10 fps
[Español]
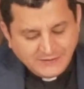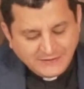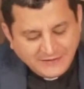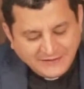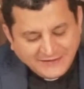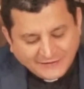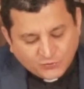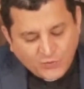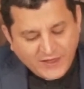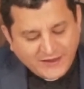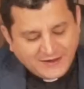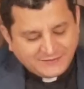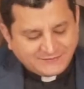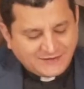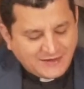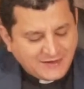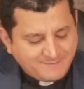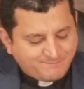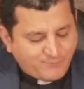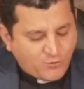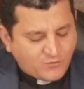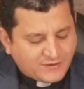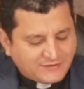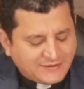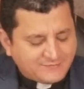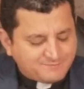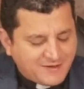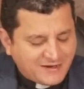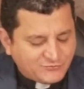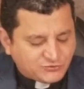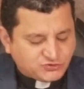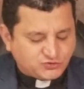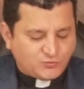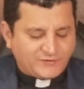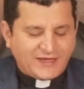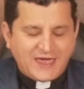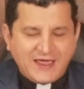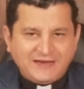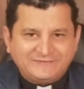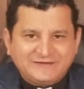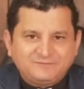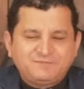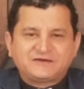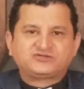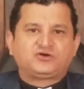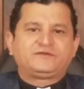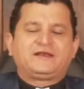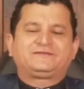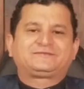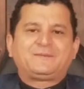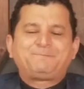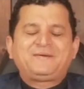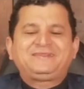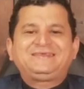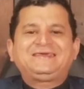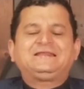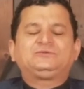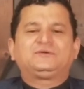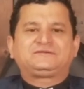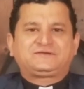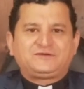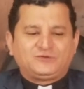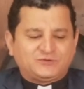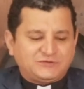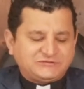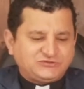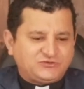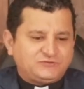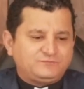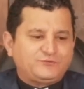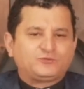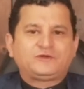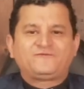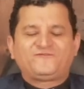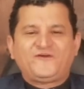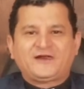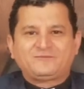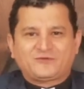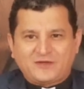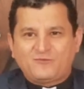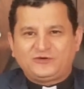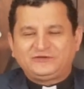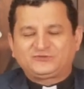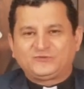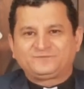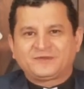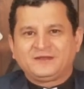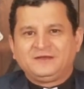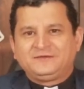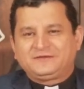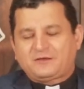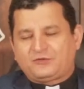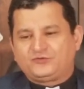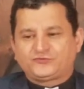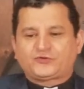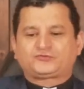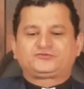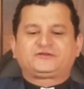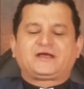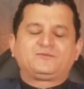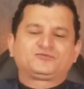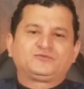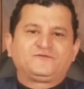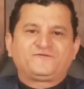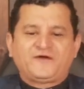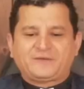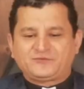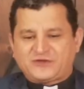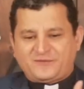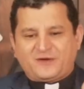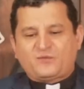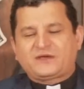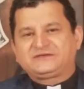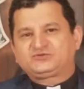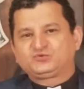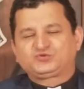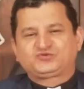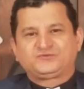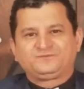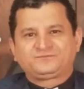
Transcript: Y le ruegan que le impongan las manos sobre él. Estas personas le están pidiendo al Señor oración por un enfermo. Qué bonito. Y cuando nosotros tengamos un enfermo, llevarlo a Jesús